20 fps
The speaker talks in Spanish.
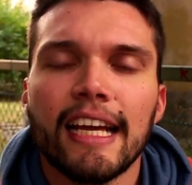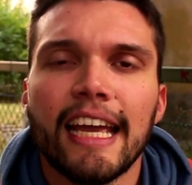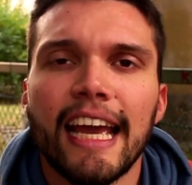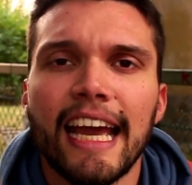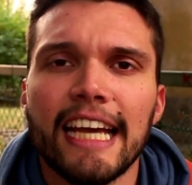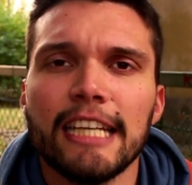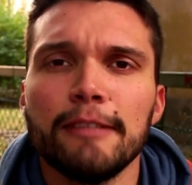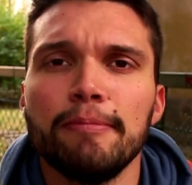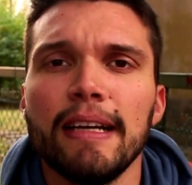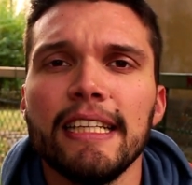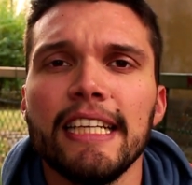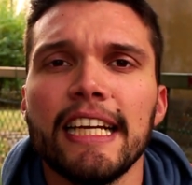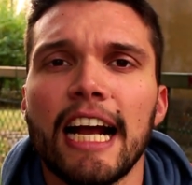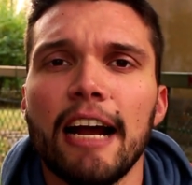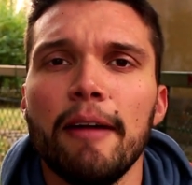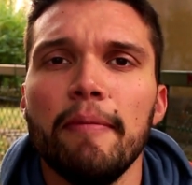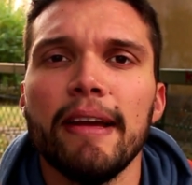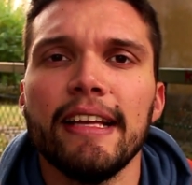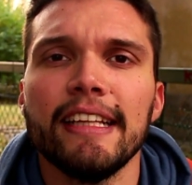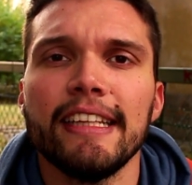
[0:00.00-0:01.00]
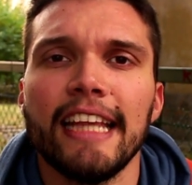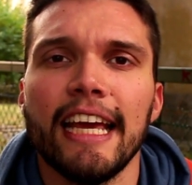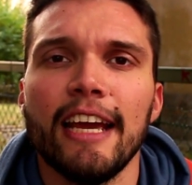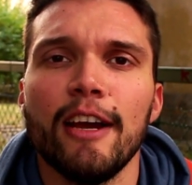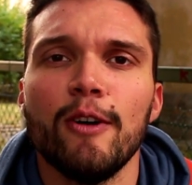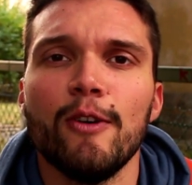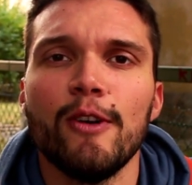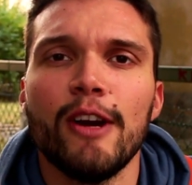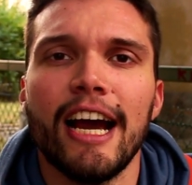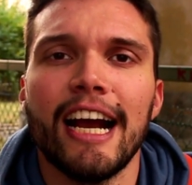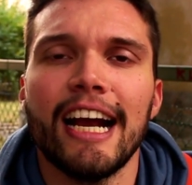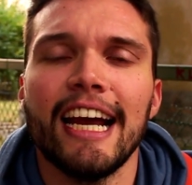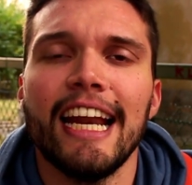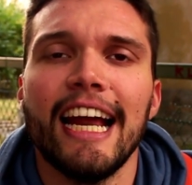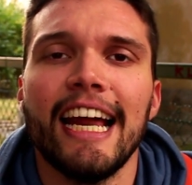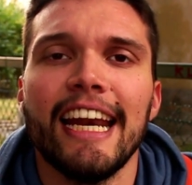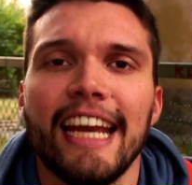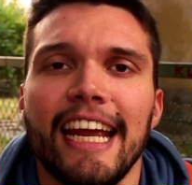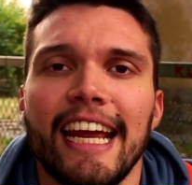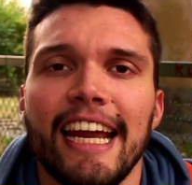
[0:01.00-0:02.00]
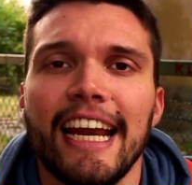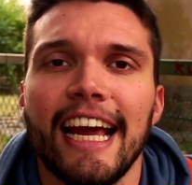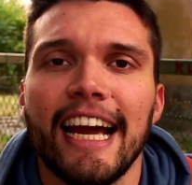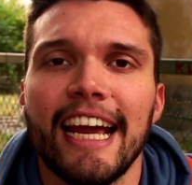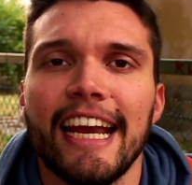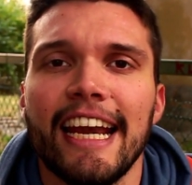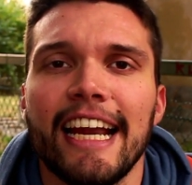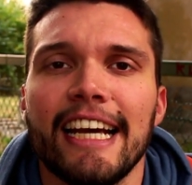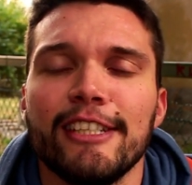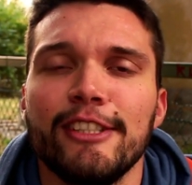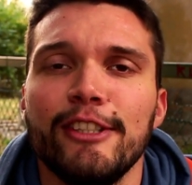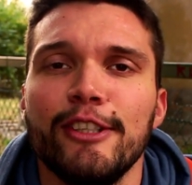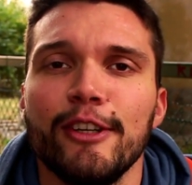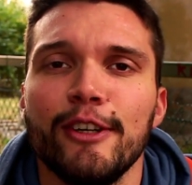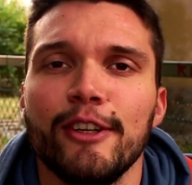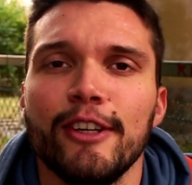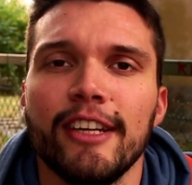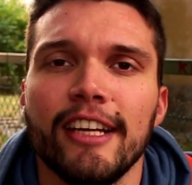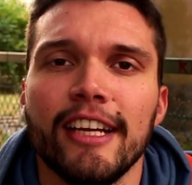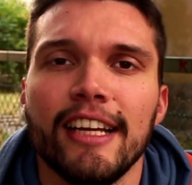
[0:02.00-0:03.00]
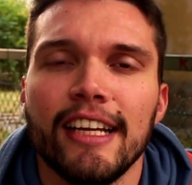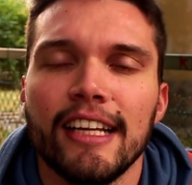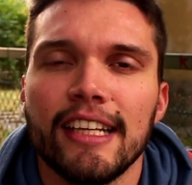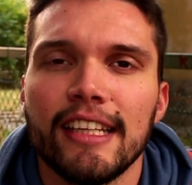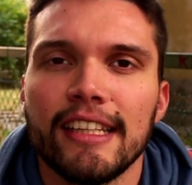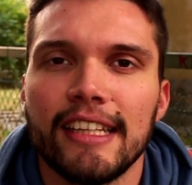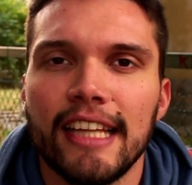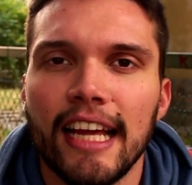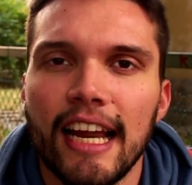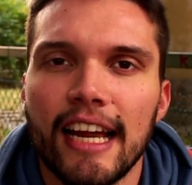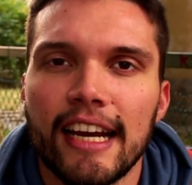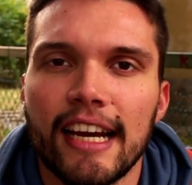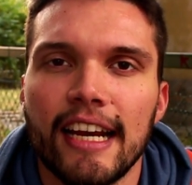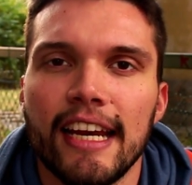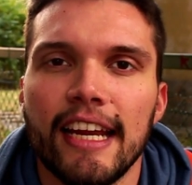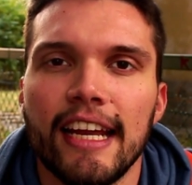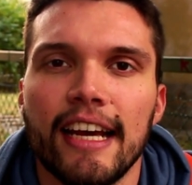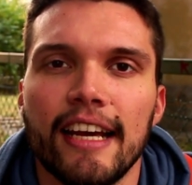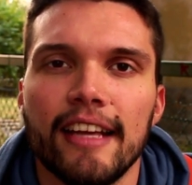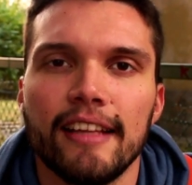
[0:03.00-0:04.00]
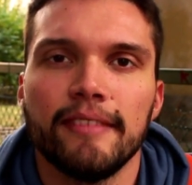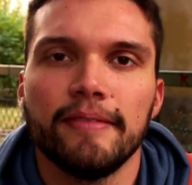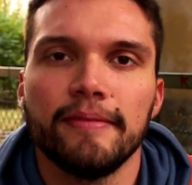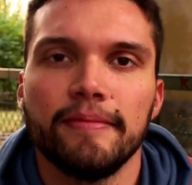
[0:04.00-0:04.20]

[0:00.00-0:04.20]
que es básicamente una gran enajenación de la realidad.